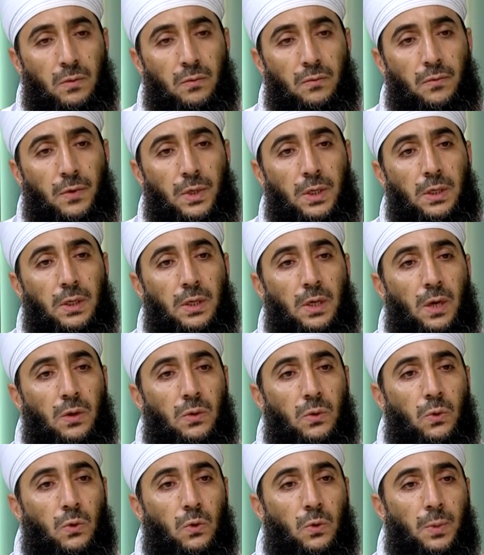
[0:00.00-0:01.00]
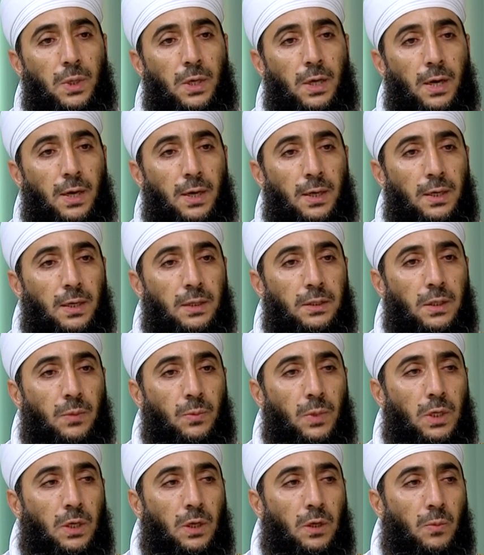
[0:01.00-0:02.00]
فاني اذكر منها على
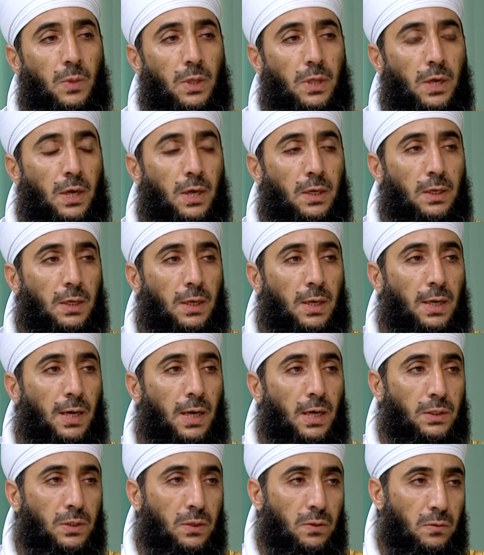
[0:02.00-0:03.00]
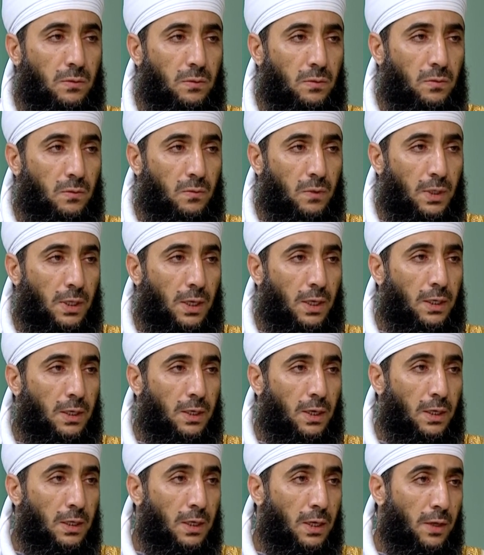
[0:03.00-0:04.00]
سبيل المثال للحصر
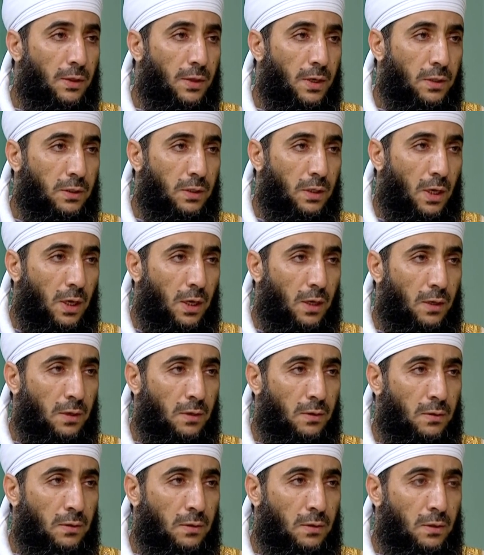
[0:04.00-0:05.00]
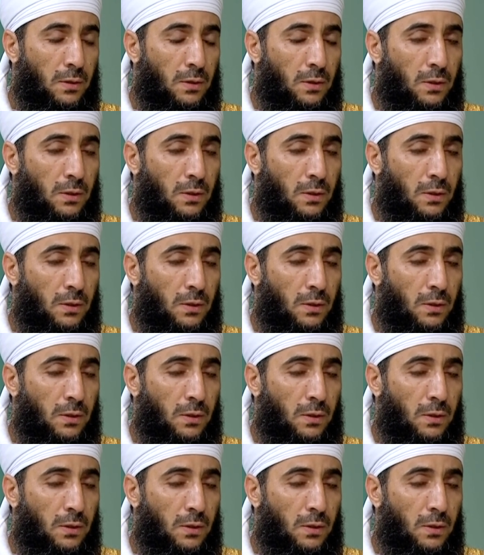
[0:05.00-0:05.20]
وذلك لكثرتها نعم